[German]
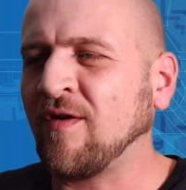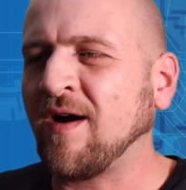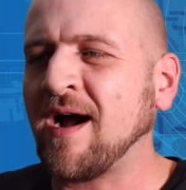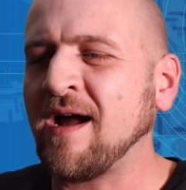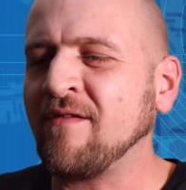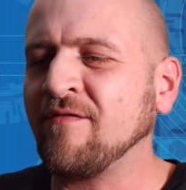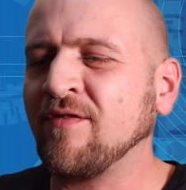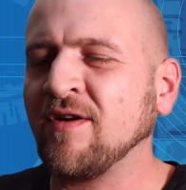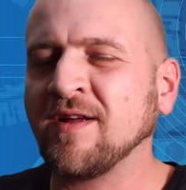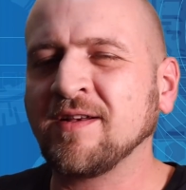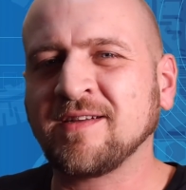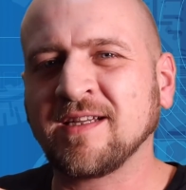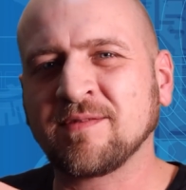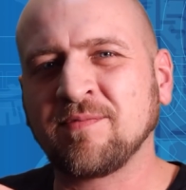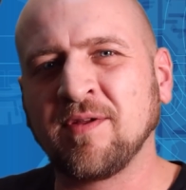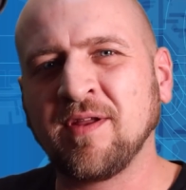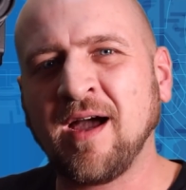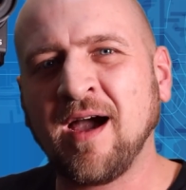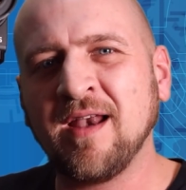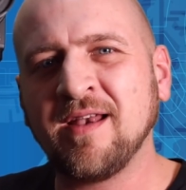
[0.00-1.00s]
vereinfachen, dass
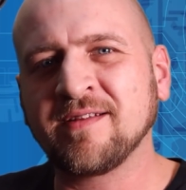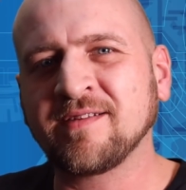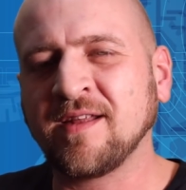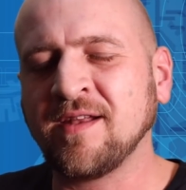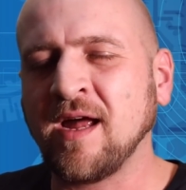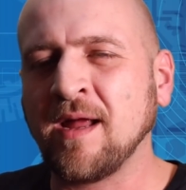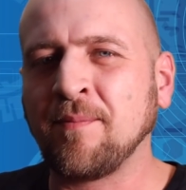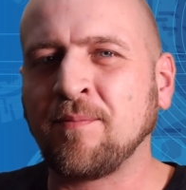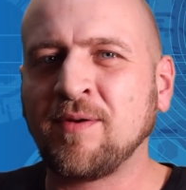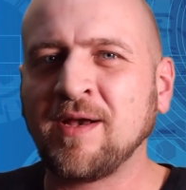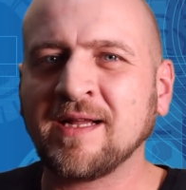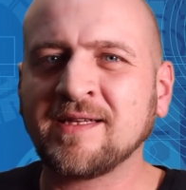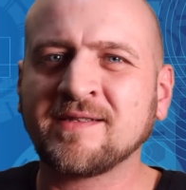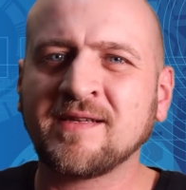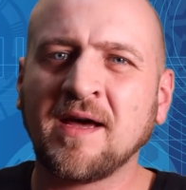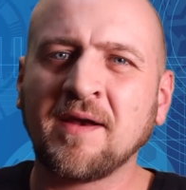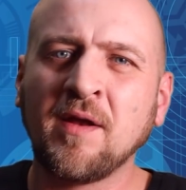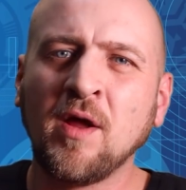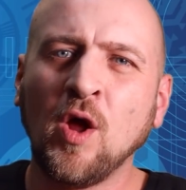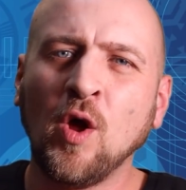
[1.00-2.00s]
man alles an einem
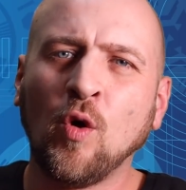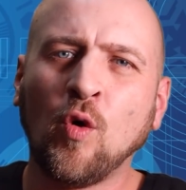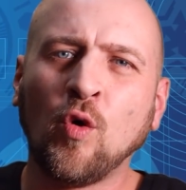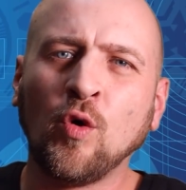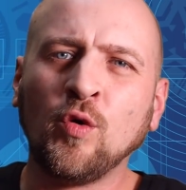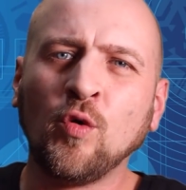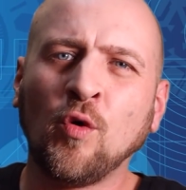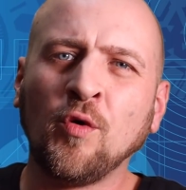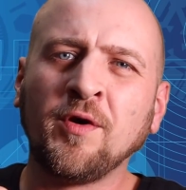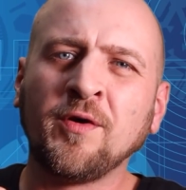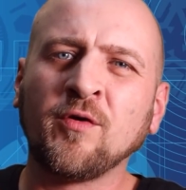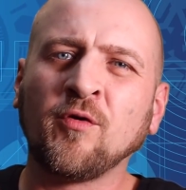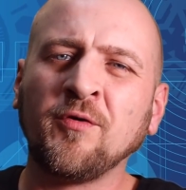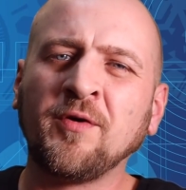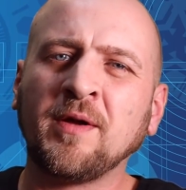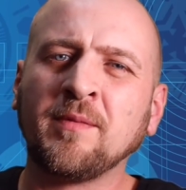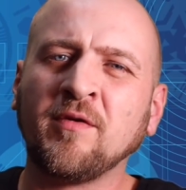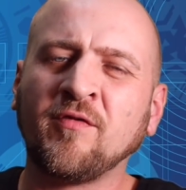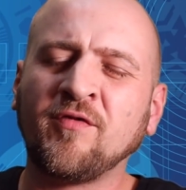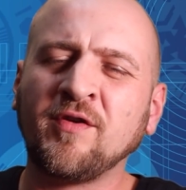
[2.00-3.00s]
Platz hat und unten
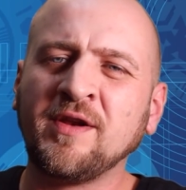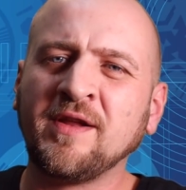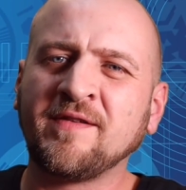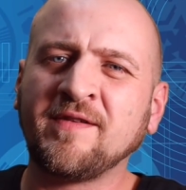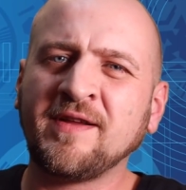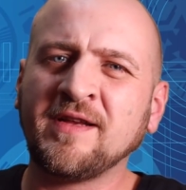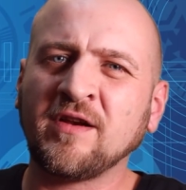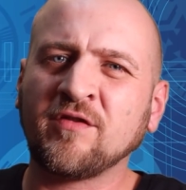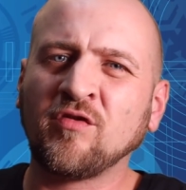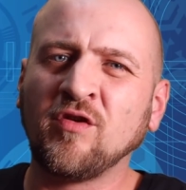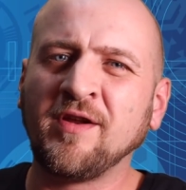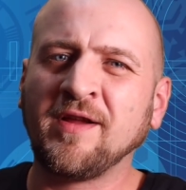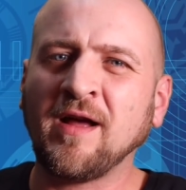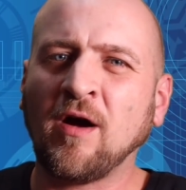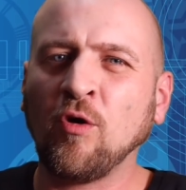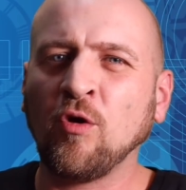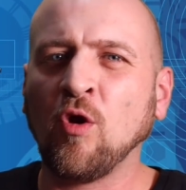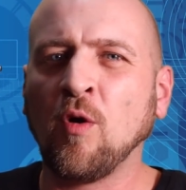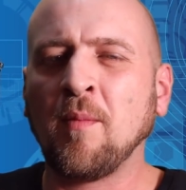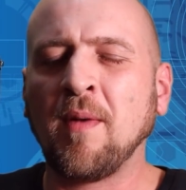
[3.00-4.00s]
drunter befindet sich natürlich
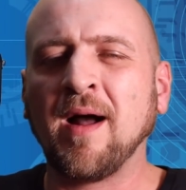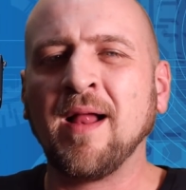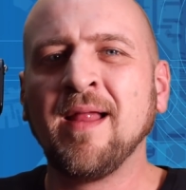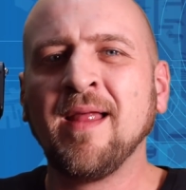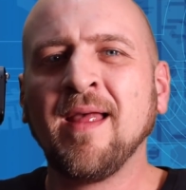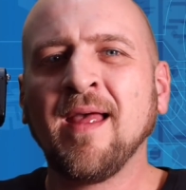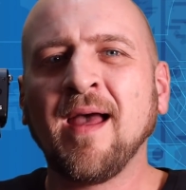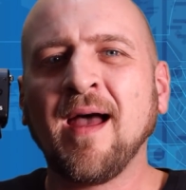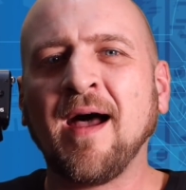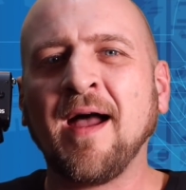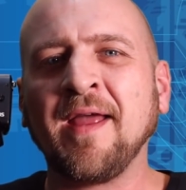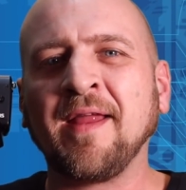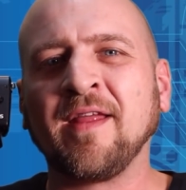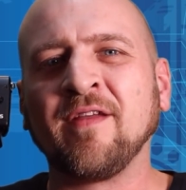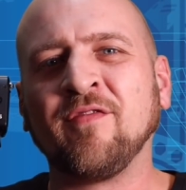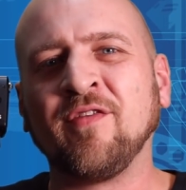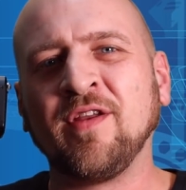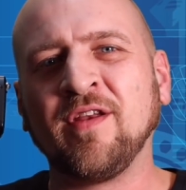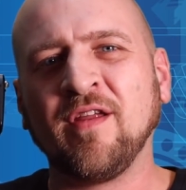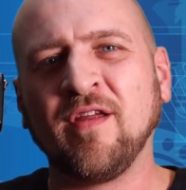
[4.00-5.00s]
auch nochmal ein
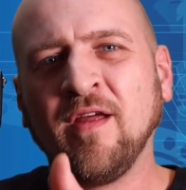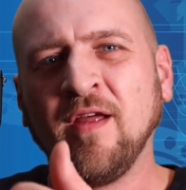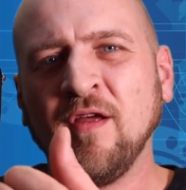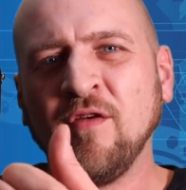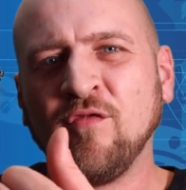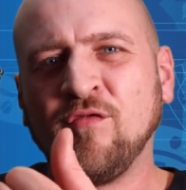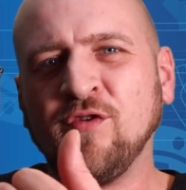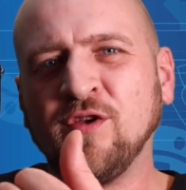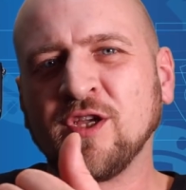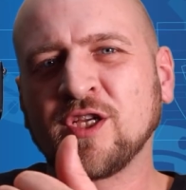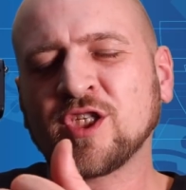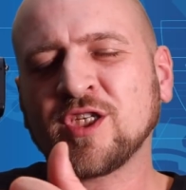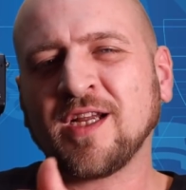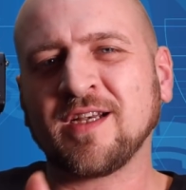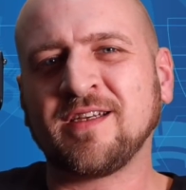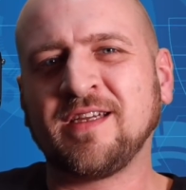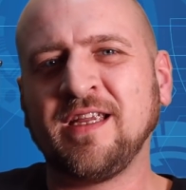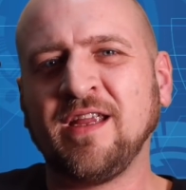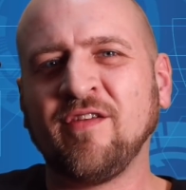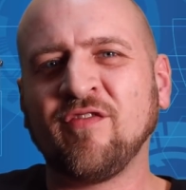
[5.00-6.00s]
Gewinde fürs
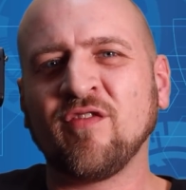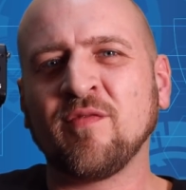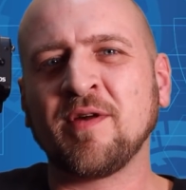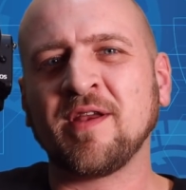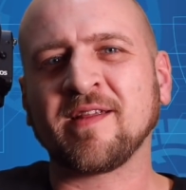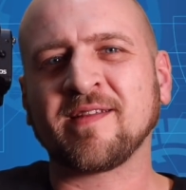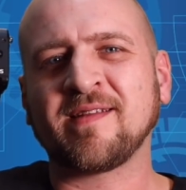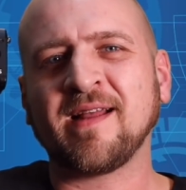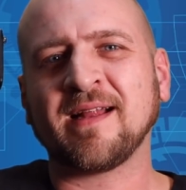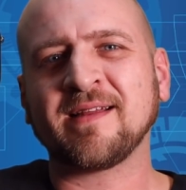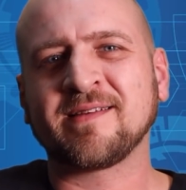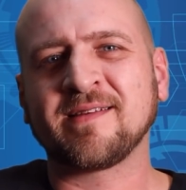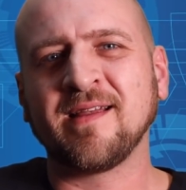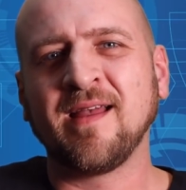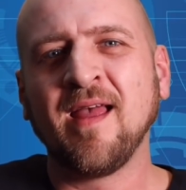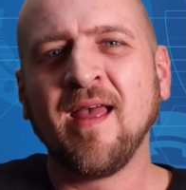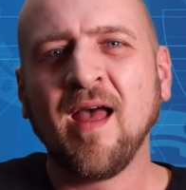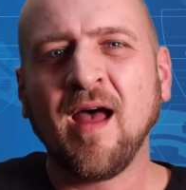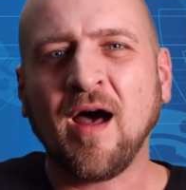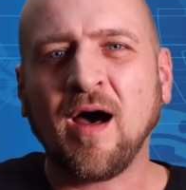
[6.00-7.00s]
Stativ, wenn man das
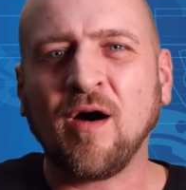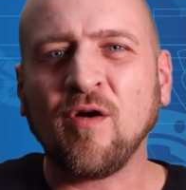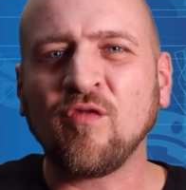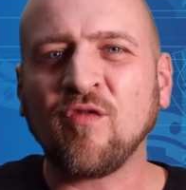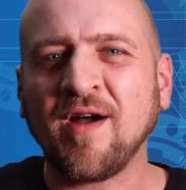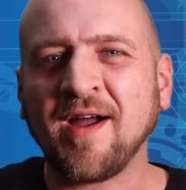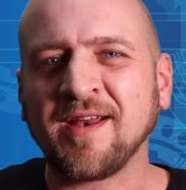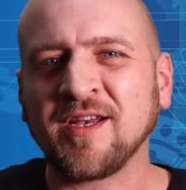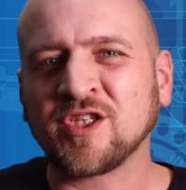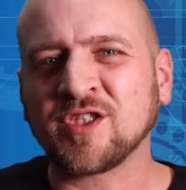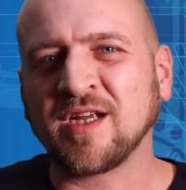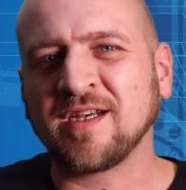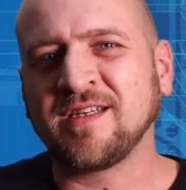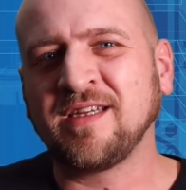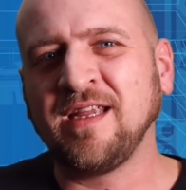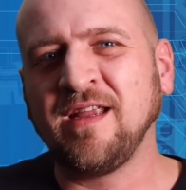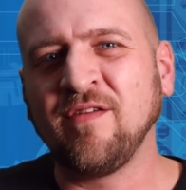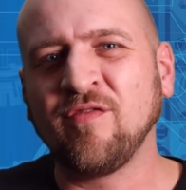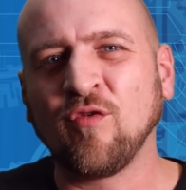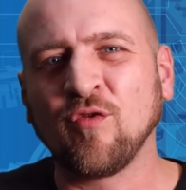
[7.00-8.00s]
Ganze auf ein
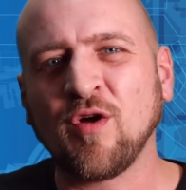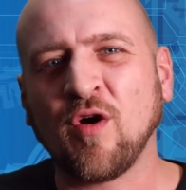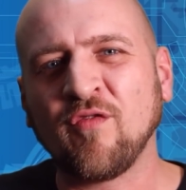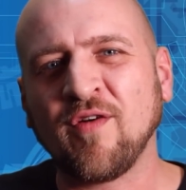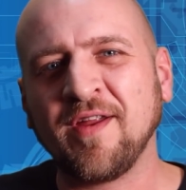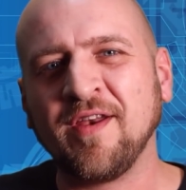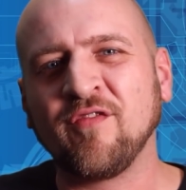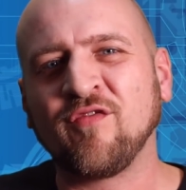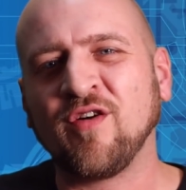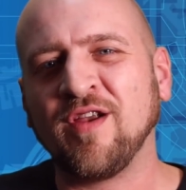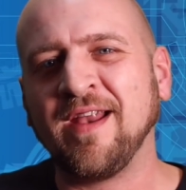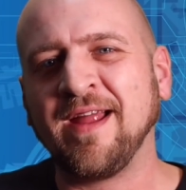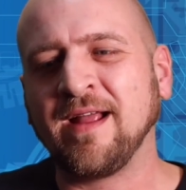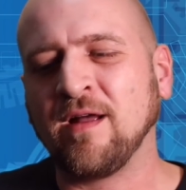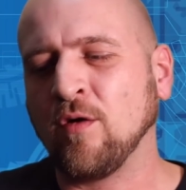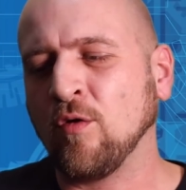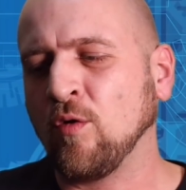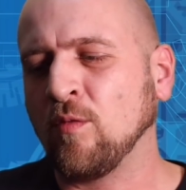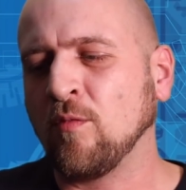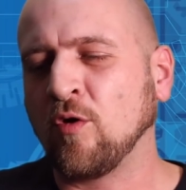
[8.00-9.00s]
Stativ oder auf eine
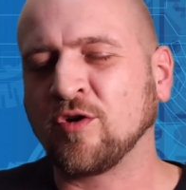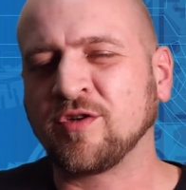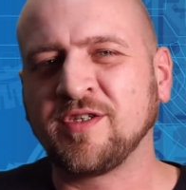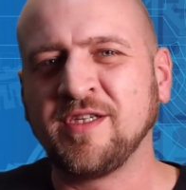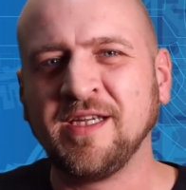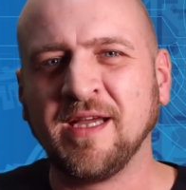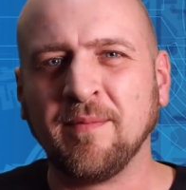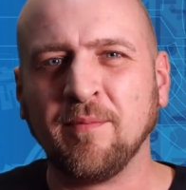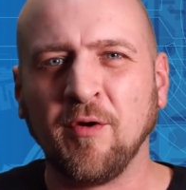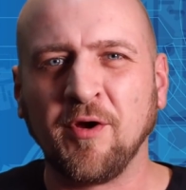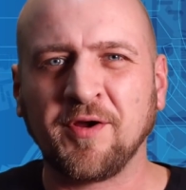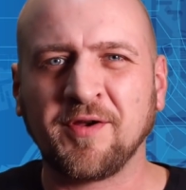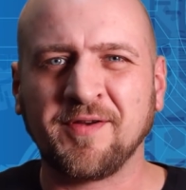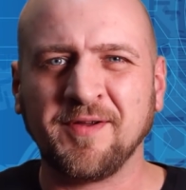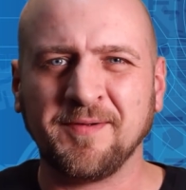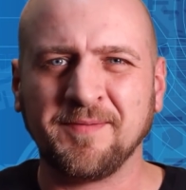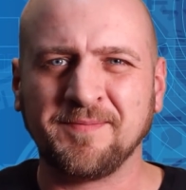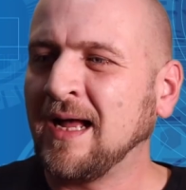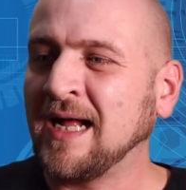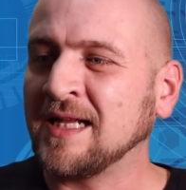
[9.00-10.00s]
Verlängerung montieren
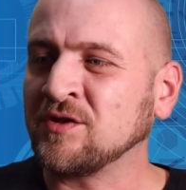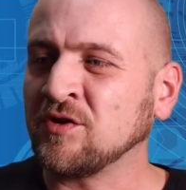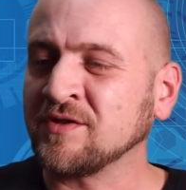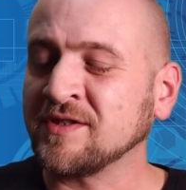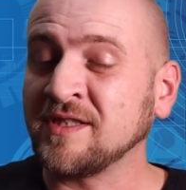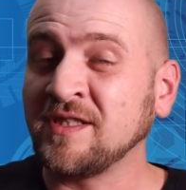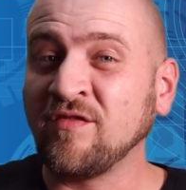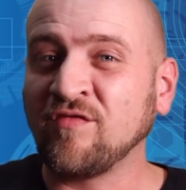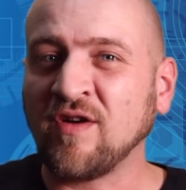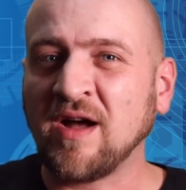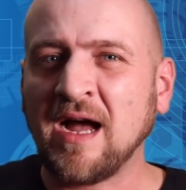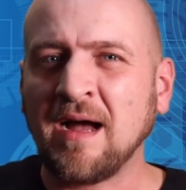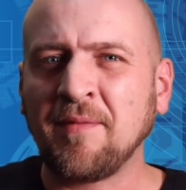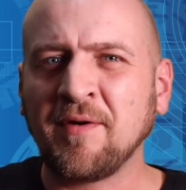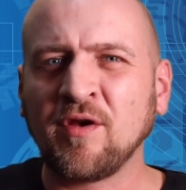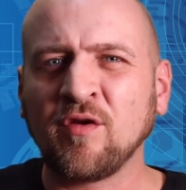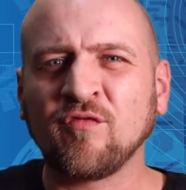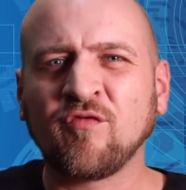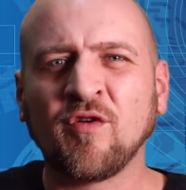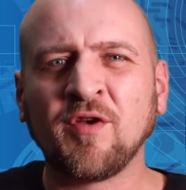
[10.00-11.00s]
möchte. Ansonsten die
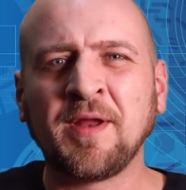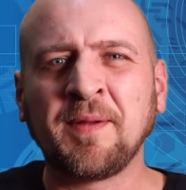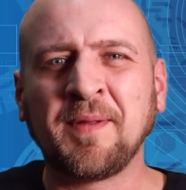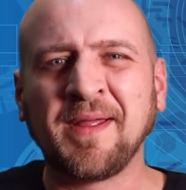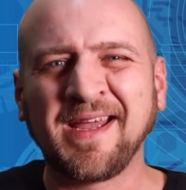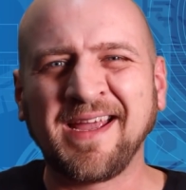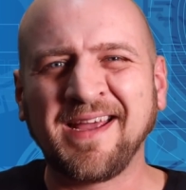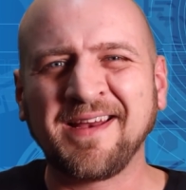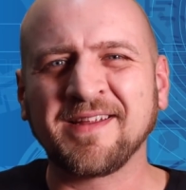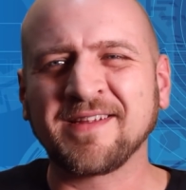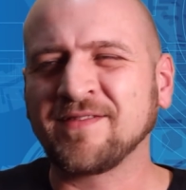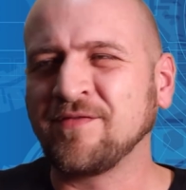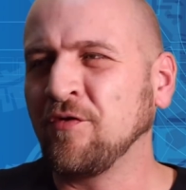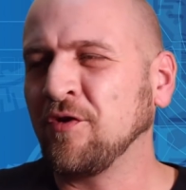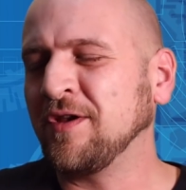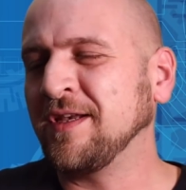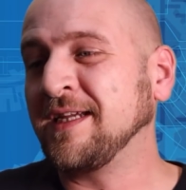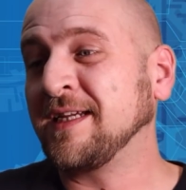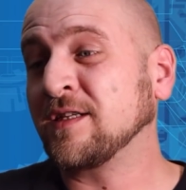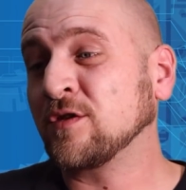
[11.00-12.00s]
Verarbeitung von dem Gerät ist
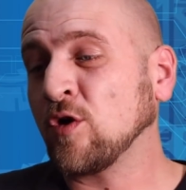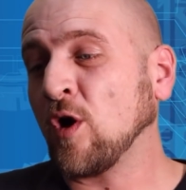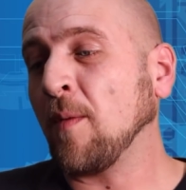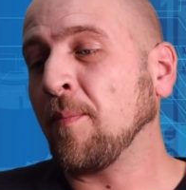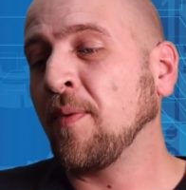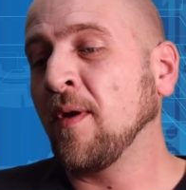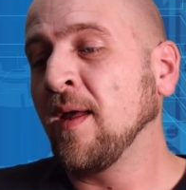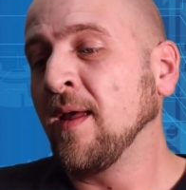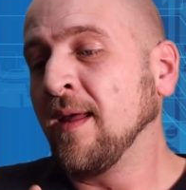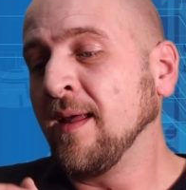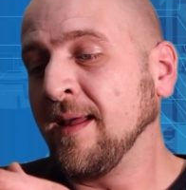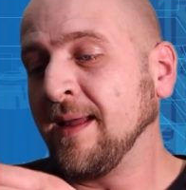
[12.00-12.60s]
wirklich wirklich top.